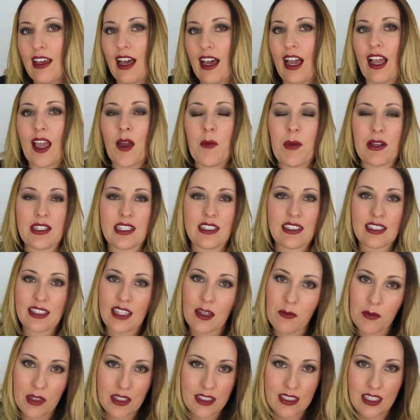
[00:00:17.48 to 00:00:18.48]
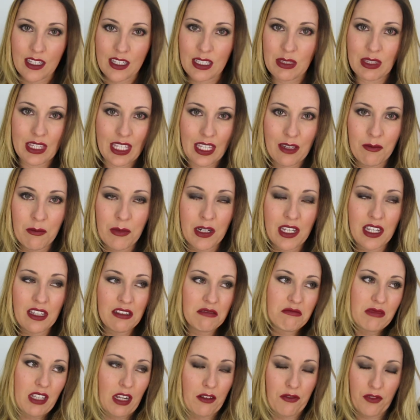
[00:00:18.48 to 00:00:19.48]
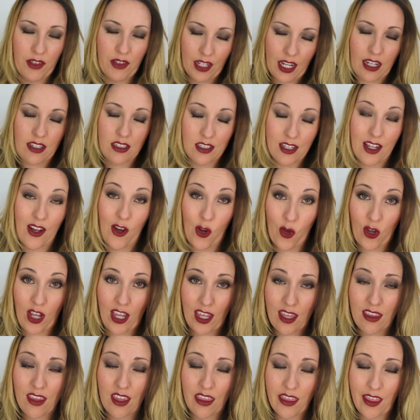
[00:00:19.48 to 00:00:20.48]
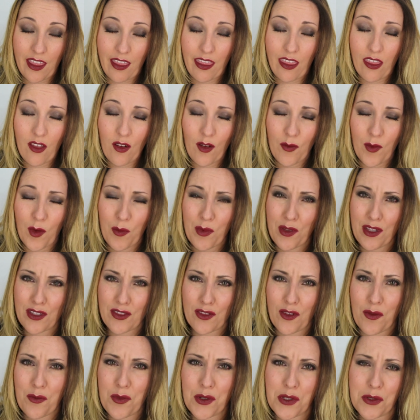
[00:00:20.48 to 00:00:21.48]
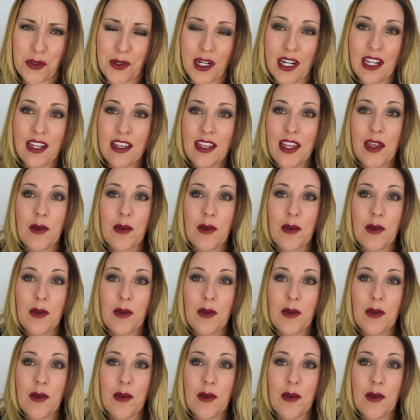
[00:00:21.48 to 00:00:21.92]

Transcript: a que pasase también septiembre, y al final es lo que he decidido, como podéis comprobar,